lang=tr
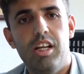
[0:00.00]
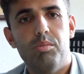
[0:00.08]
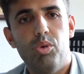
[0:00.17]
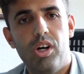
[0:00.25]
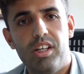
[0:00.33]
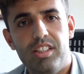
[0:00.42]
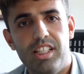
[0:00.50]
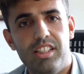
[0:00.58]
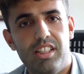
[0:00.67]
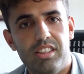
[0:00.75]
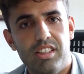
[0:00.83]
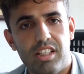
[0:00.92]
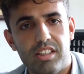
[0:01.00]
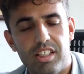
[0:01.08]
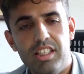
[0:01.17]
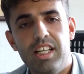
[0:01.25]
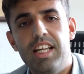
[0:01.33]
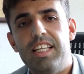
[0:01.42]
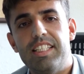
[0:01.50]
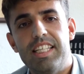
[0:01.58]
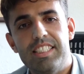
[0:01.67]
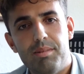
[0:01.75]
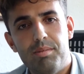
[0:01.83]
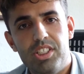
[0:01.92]
Bu harita ekranından da
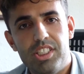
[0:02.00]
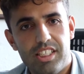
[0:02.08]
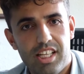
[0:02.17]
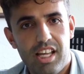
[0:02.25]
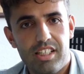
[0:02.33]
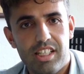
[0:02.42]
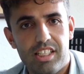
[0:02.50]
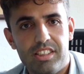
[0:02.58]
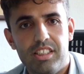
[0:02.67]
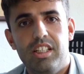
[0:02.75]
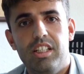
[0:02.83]
gezilebilecek yerler,